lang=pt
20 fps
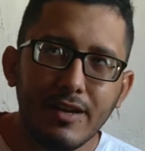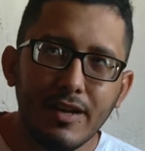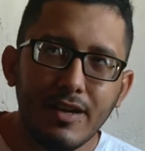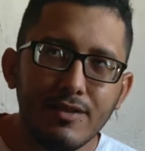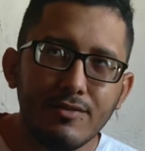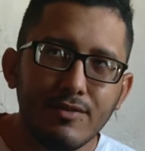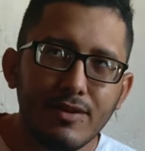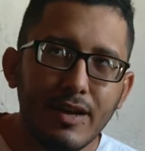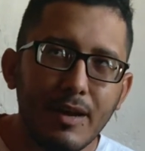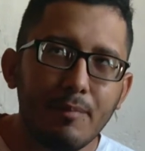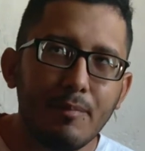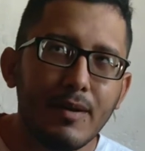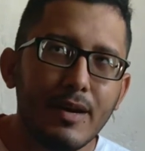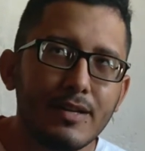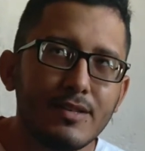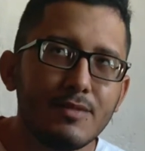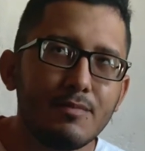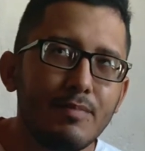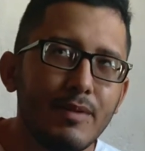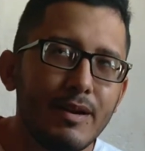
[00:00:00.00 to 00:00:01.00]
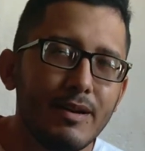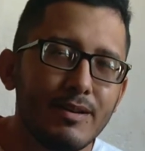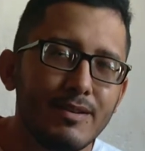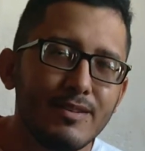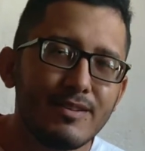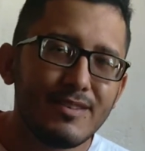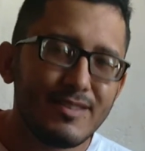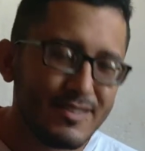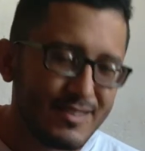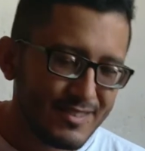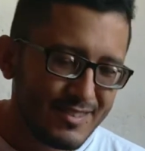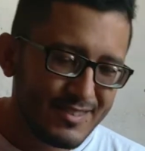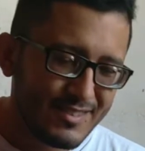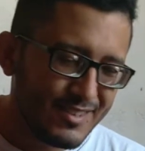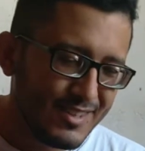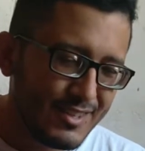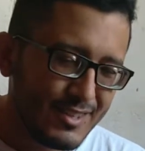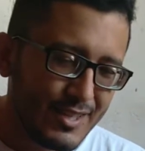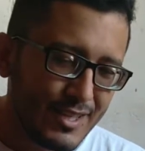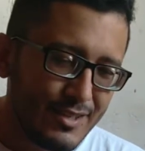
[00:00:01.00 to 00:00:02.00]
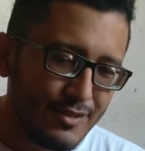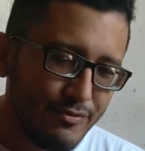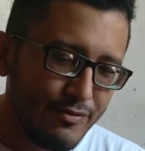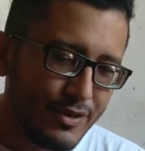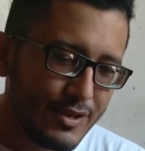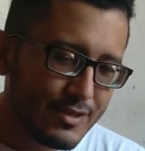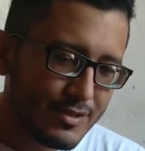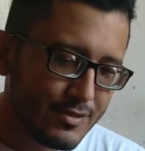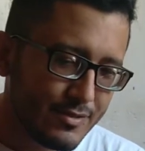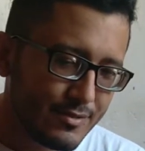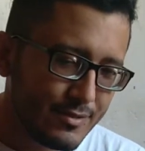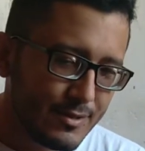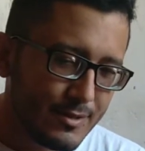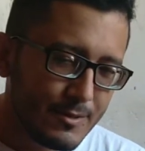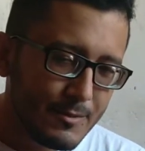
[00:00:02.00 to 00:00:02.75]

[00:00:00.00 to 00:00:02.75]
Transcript: ela não quer participar? Aí tá difícil.